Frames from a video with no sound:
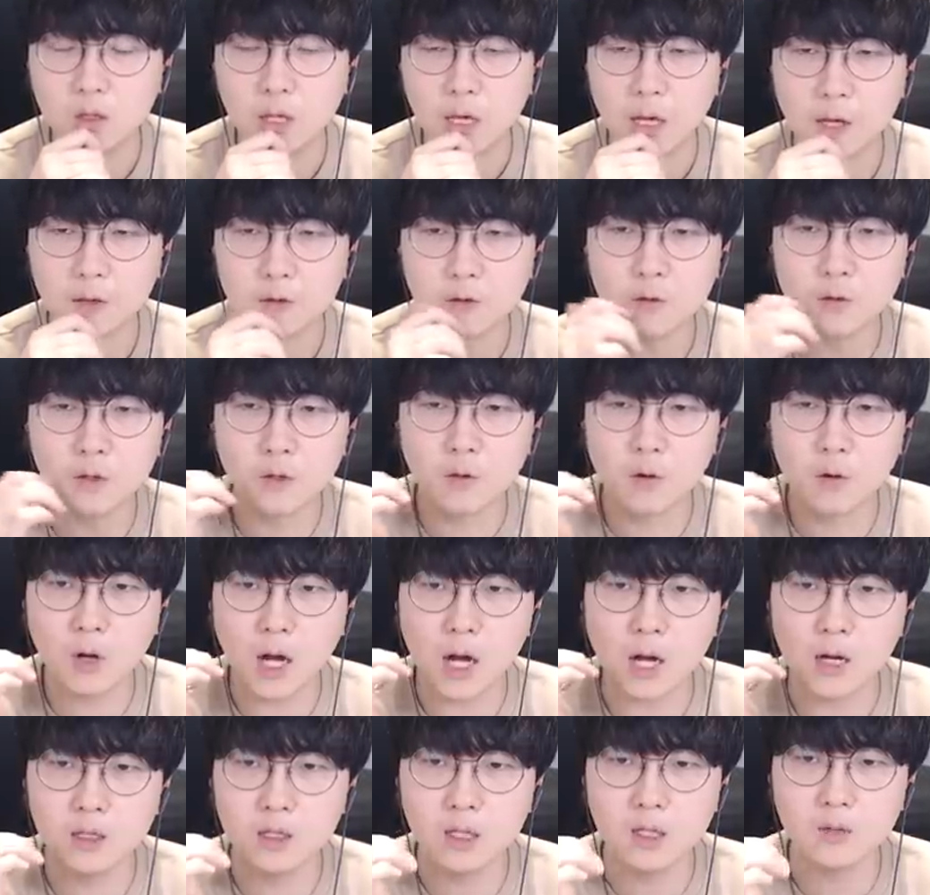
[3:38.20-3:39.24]
계속 그리고
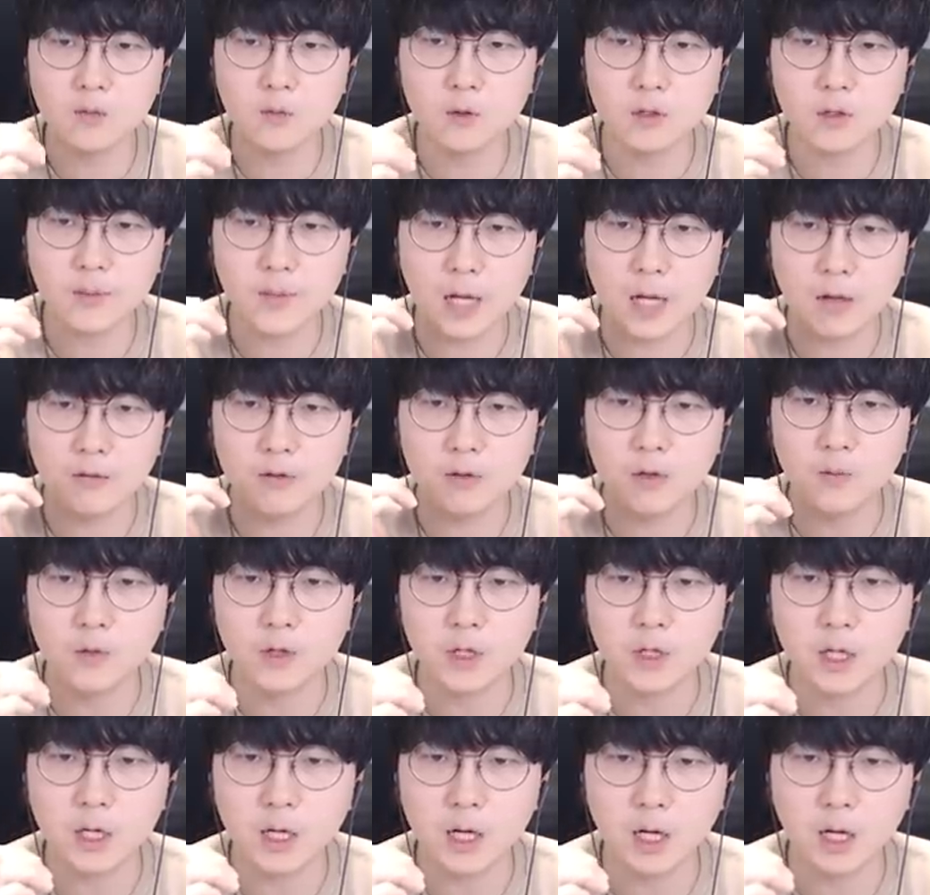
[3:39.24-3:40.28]
가은이의 모습이 나오는 거
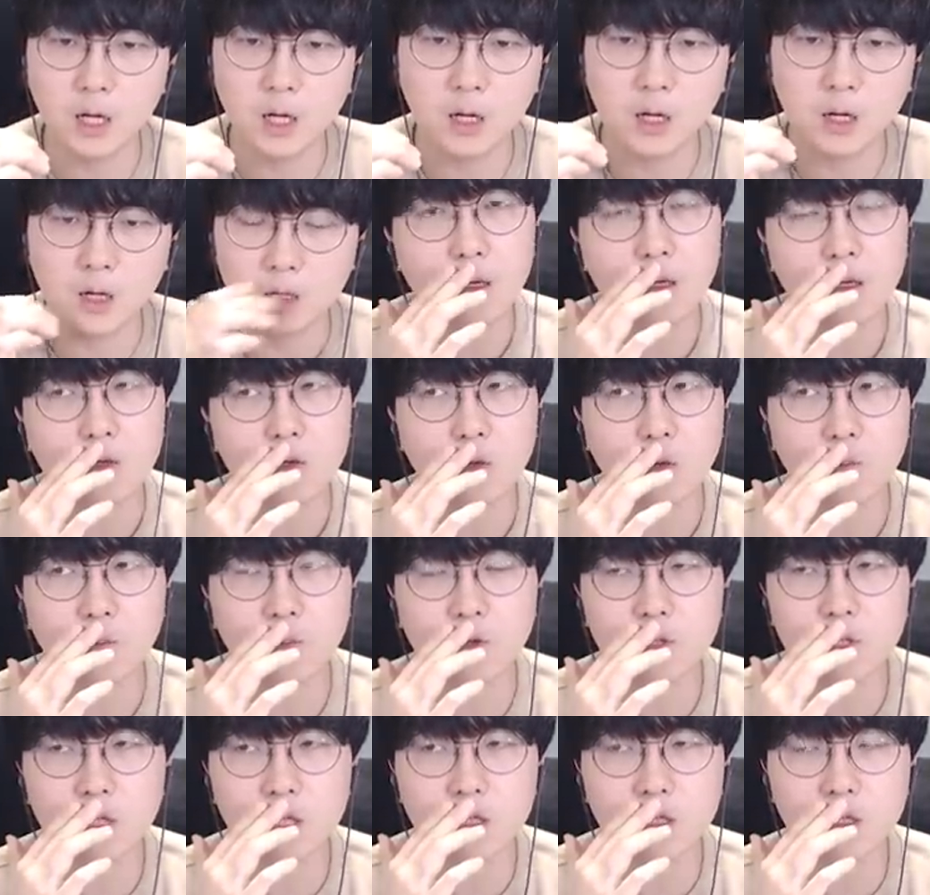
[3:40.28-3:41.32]
보니까 이번
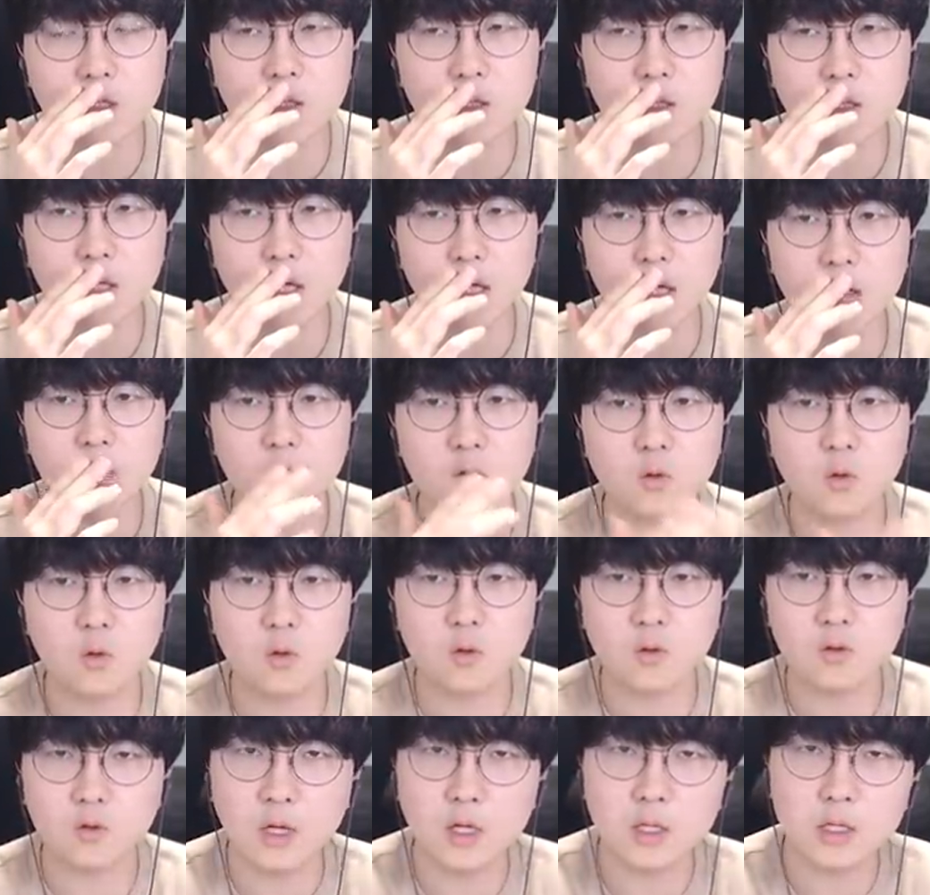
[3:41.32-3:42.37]
시즌3에서
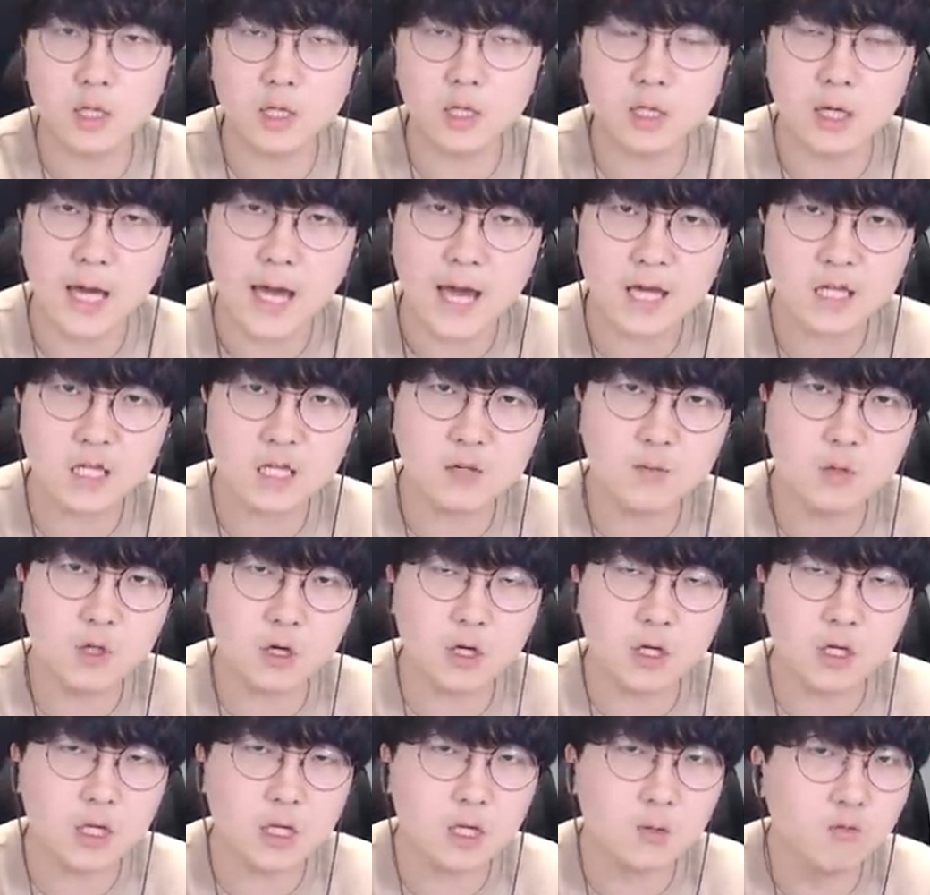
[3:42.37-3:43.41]
또 굉장히
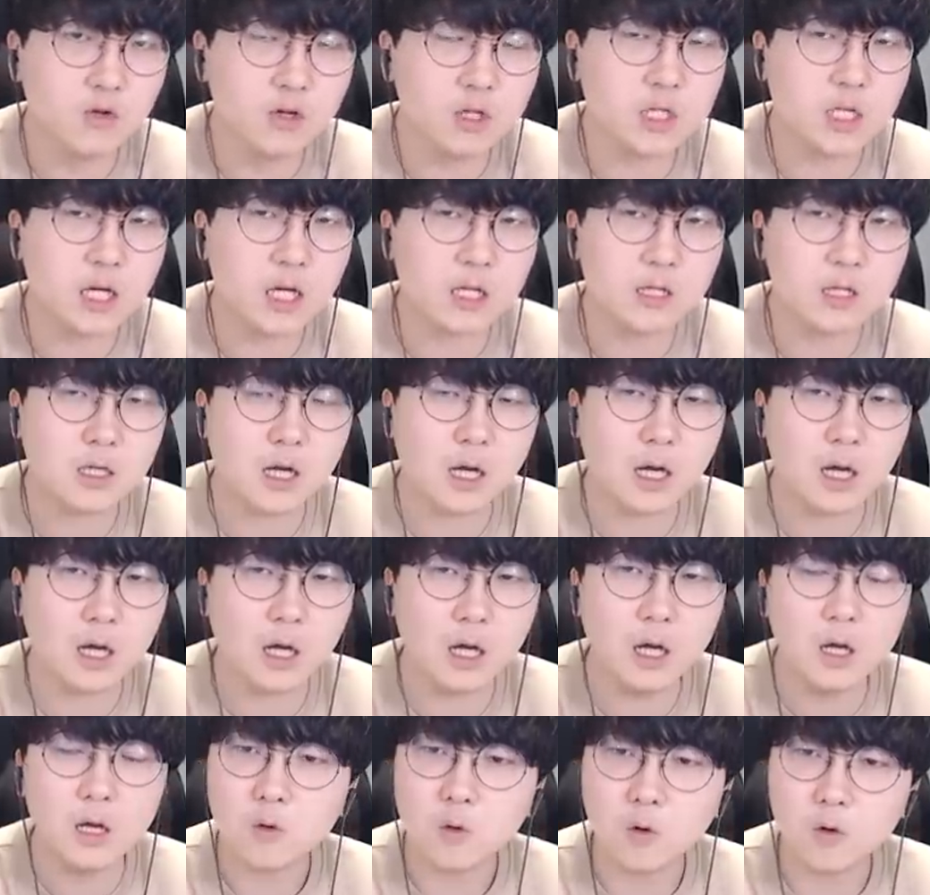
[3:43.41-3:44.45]
핵심적인 인물이지
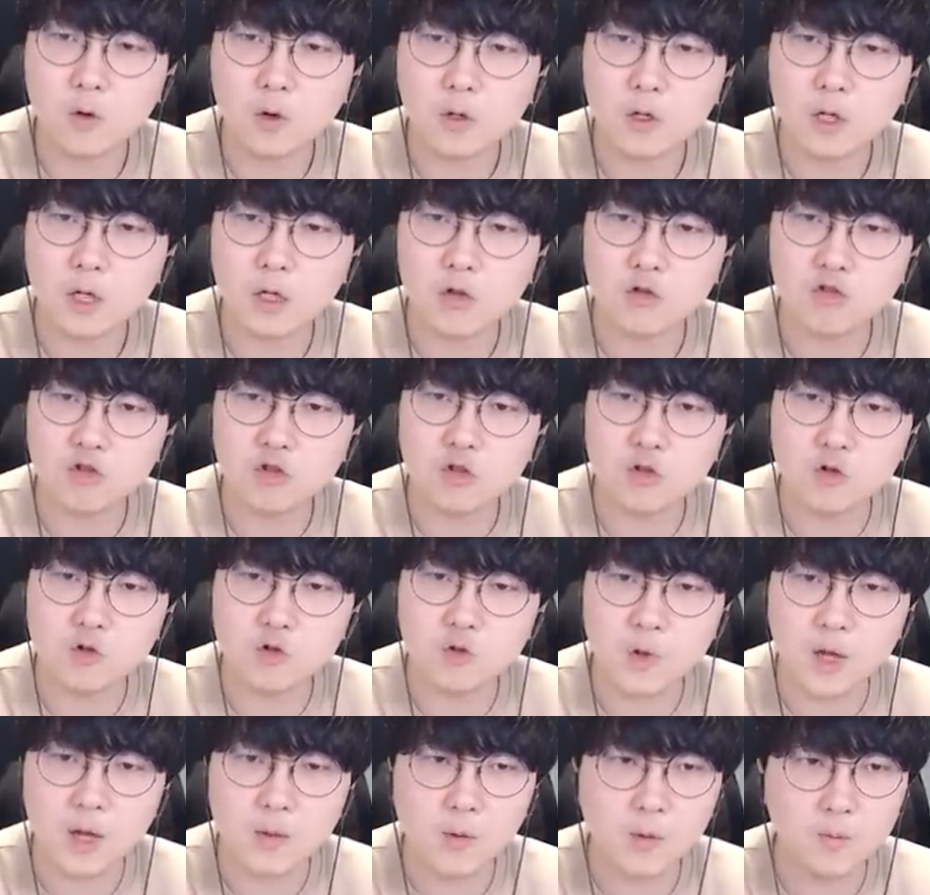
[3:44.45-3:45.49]
않을까 그렇게 추측을
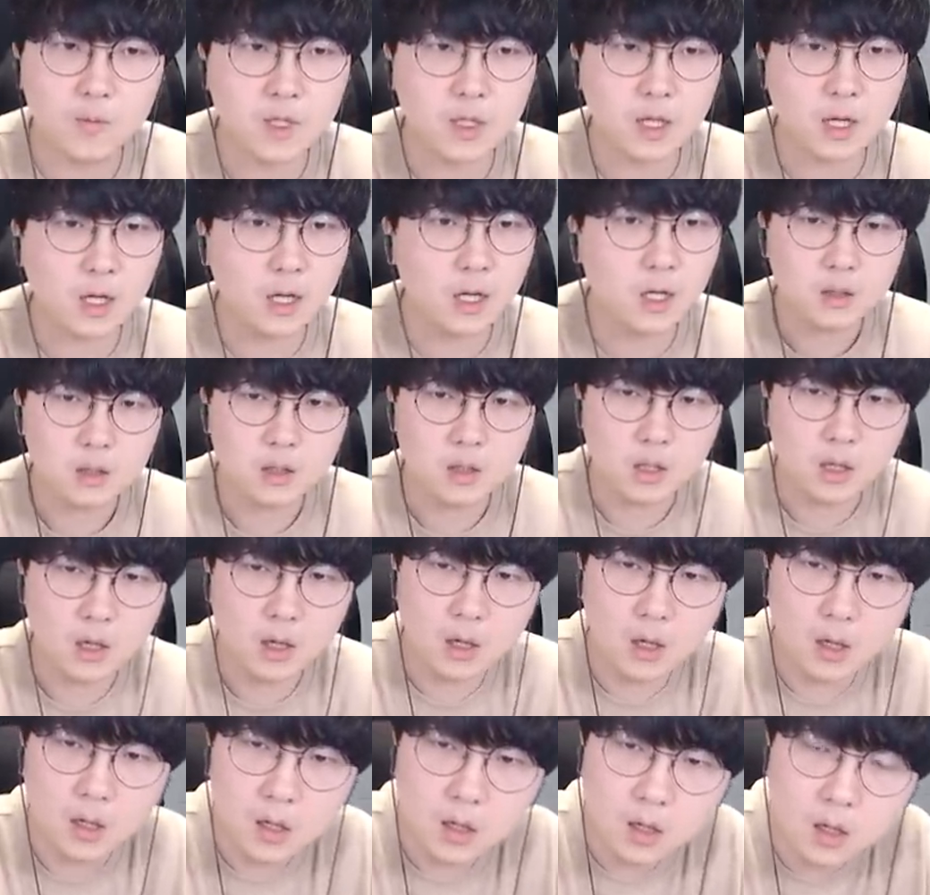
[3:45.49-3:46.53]
좀 해봅니다
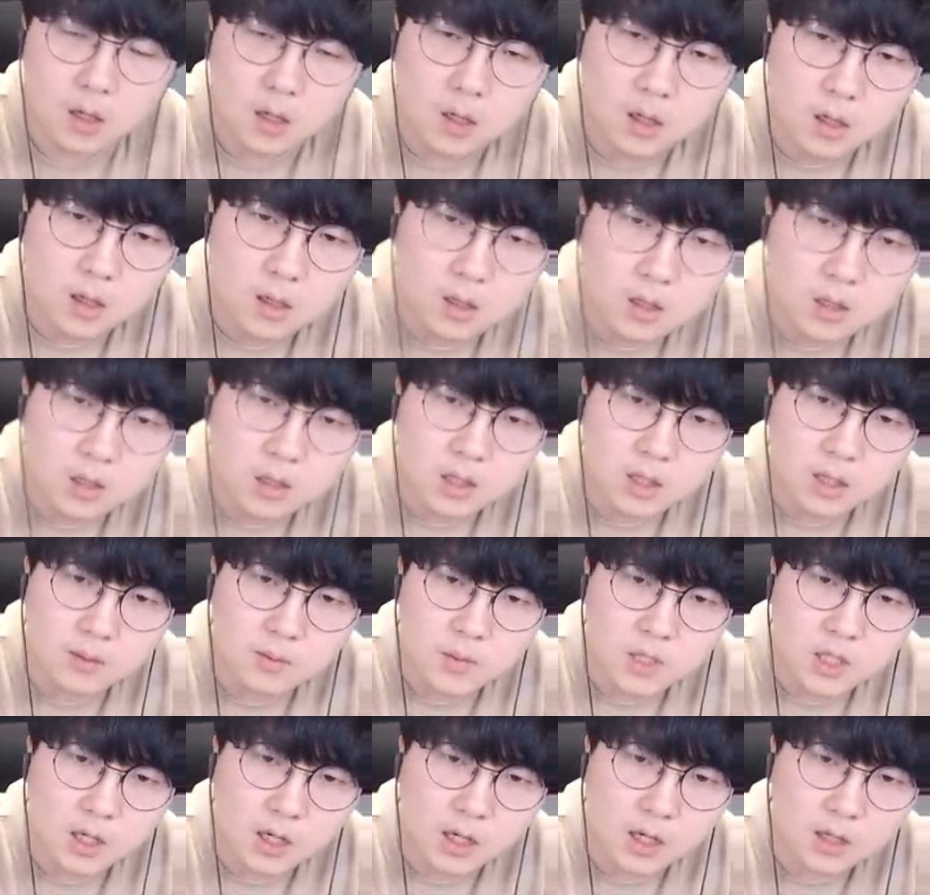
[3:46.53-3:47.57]
이게
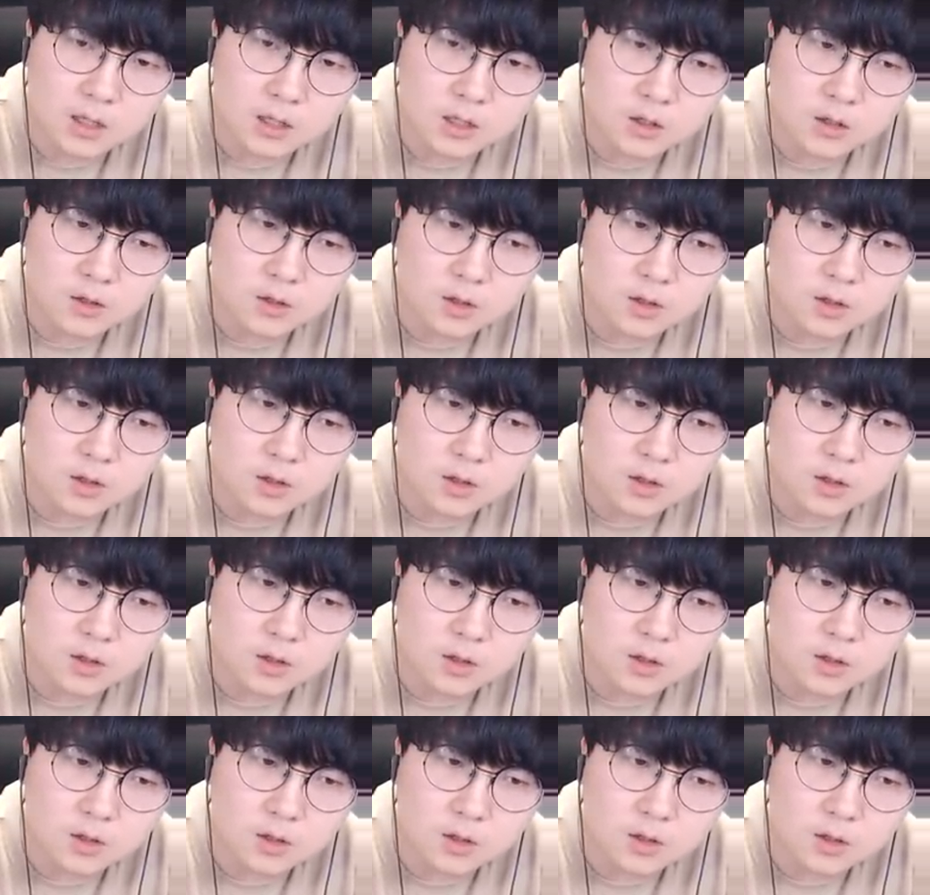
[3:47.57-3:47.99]
그림자가 씌어져